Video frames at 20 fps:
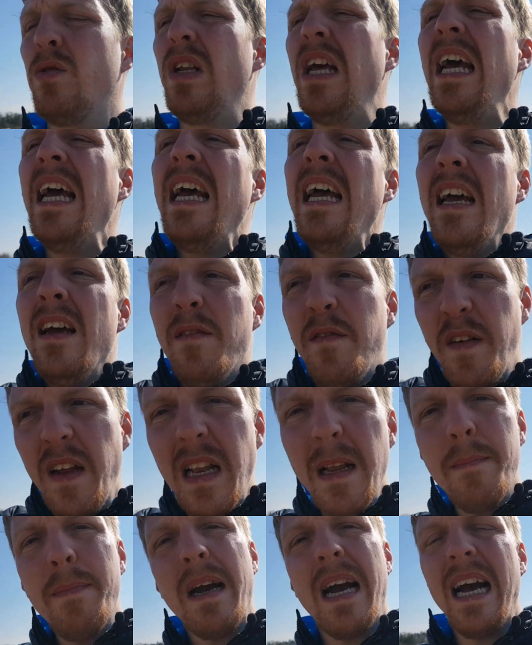und
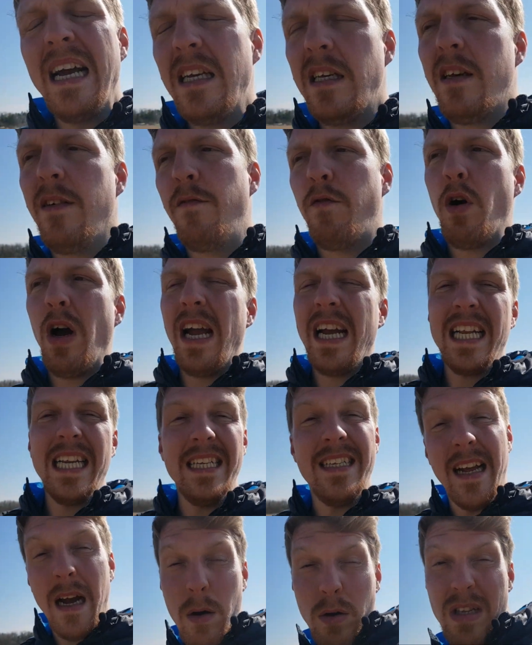viele Bereiche, wo
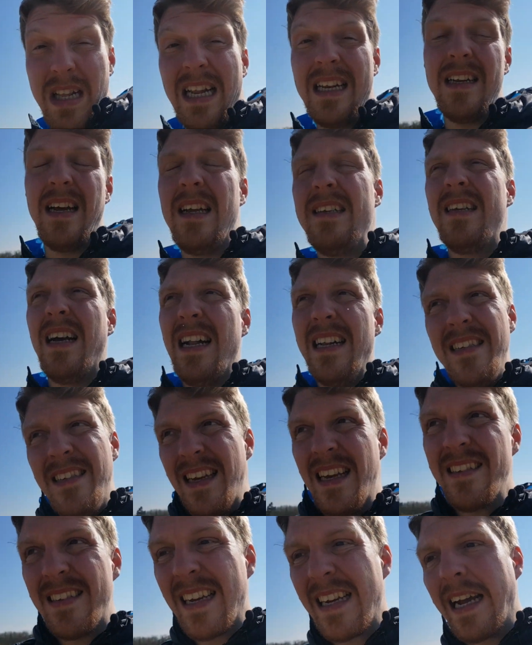eigentlich der Ausländeranteil
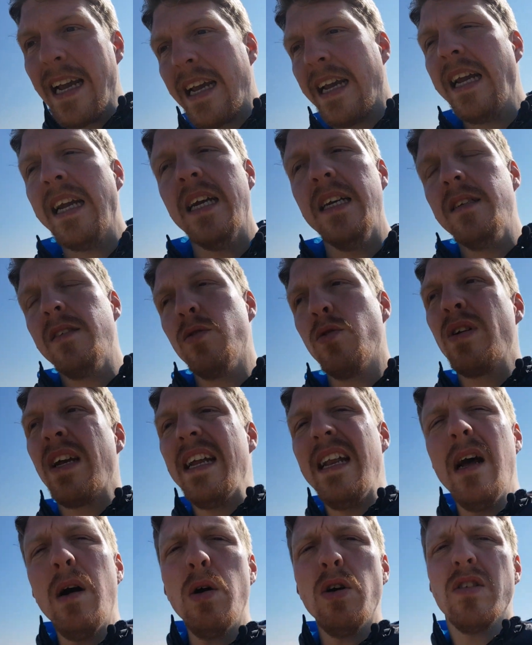sehr, sehr gering ist. Und
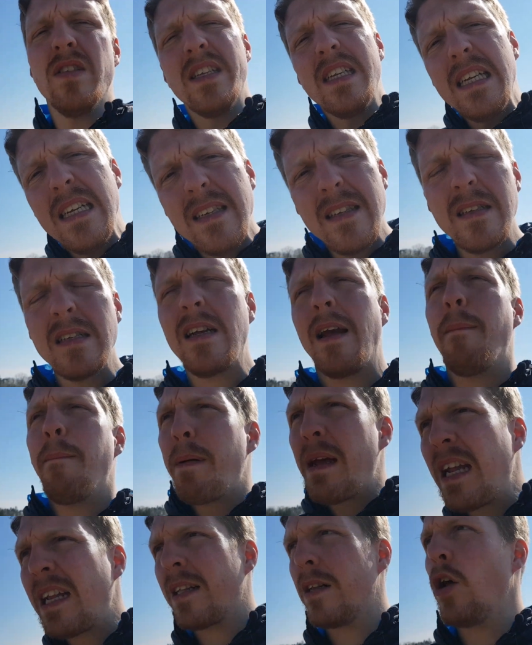genau aus diesen
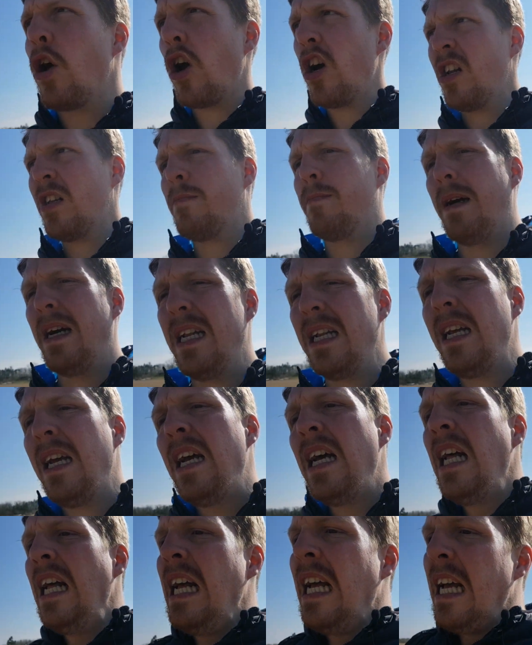Gebieten hört man
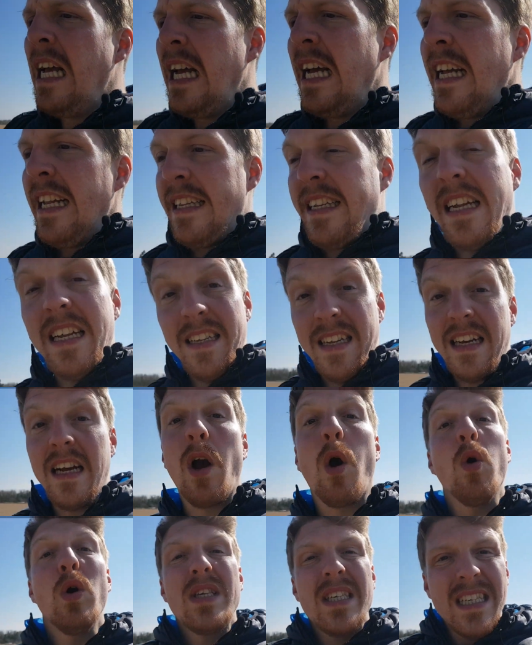die, die
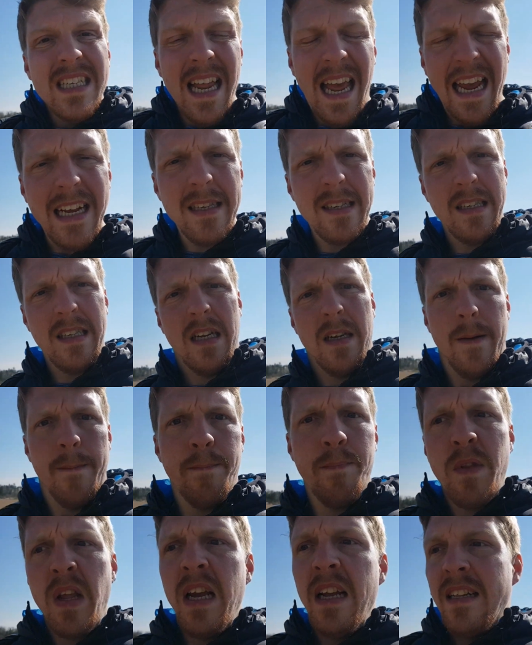größten Ängste.
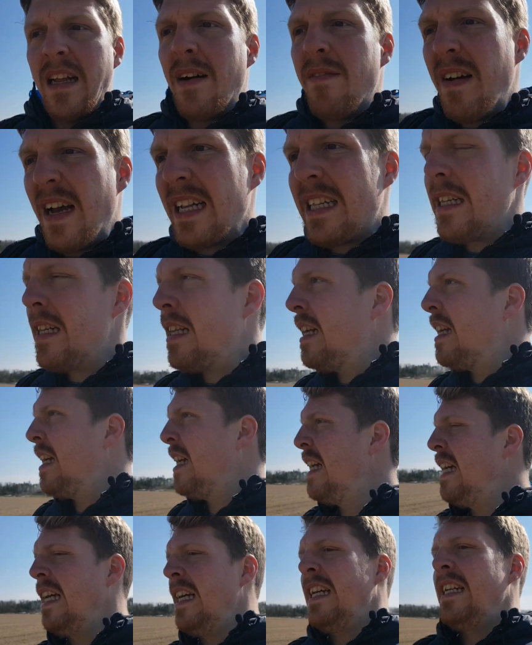Da werden
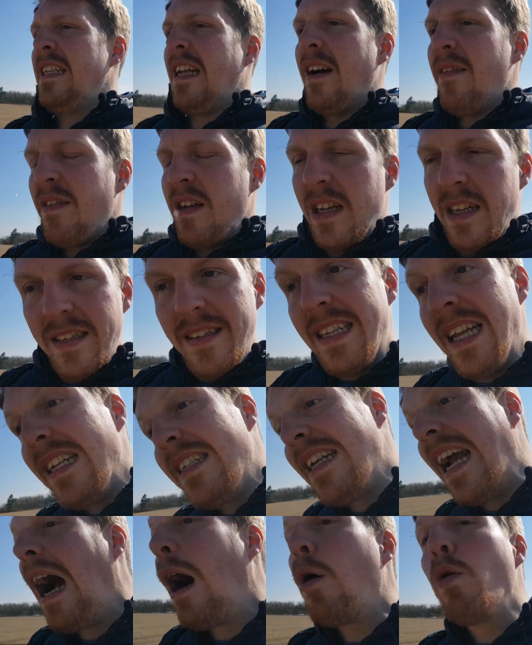da ist
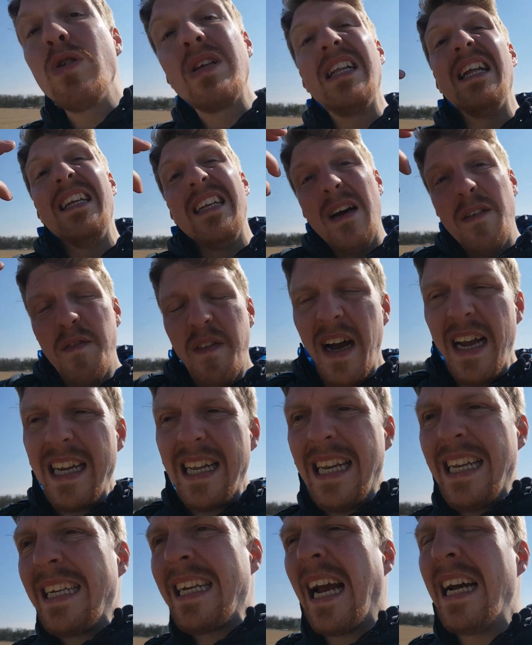die
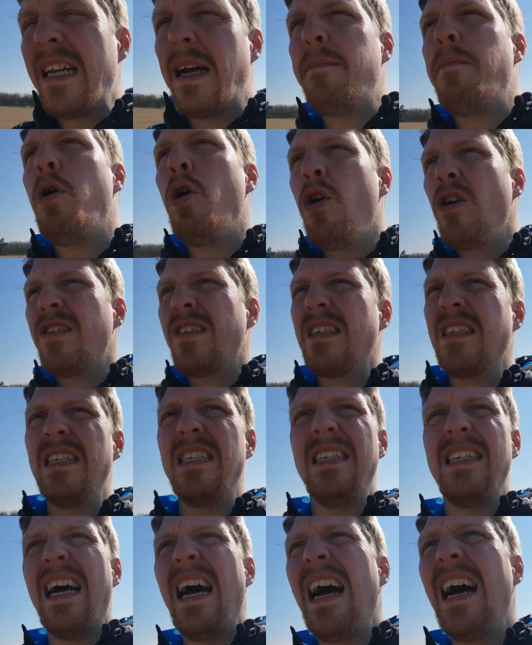Ausländerfeindlichkeit am
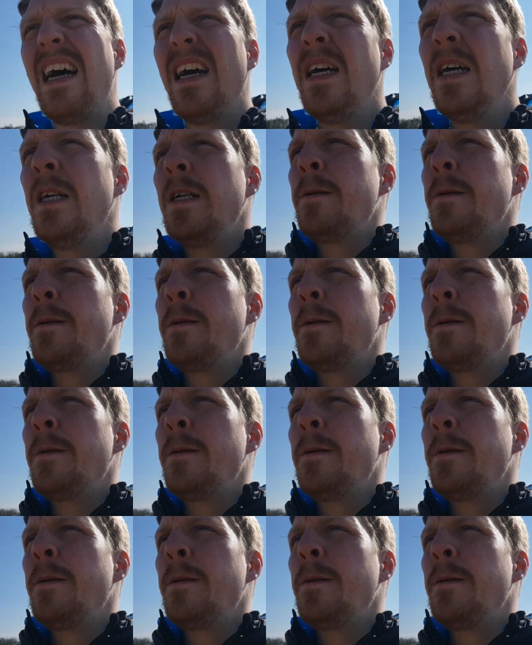höchsten. Da